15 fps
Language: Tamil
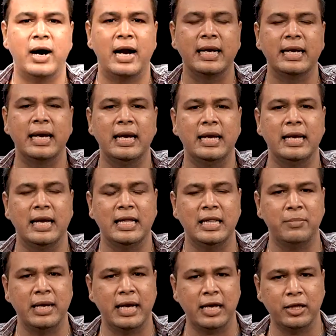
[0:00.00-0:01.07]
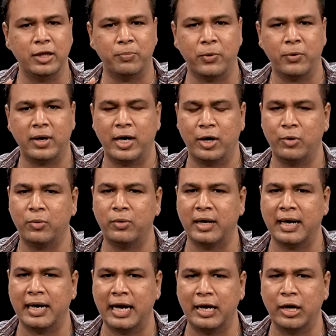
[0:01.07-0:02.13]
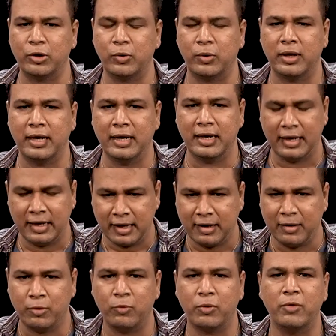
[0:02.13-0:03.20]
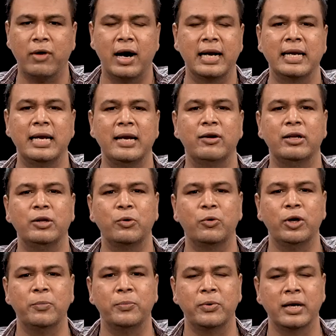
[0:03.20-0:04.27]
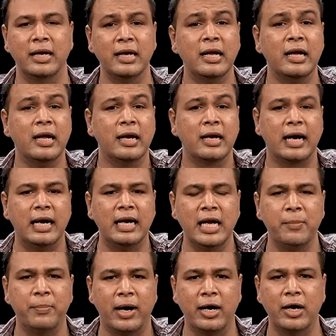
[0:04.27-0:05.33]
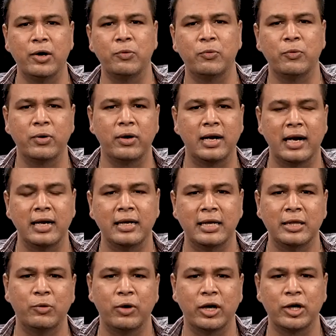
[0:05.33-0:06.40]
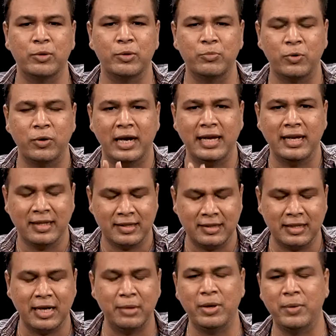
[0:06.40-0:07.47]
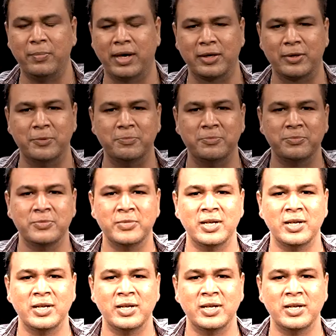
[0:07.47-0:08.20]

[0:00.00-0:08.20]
வாழ்க்கையில் எதுவுமே எடுத்து போராடணுன்ற எண்ணத்தோடு உங்கள் வாழ்க்கையை வந்து கொண்டு போங்க கண்டிப்பாக ஒரு நாள் இந்த உலகம் உங்களை திரும்பி பார்க்கும்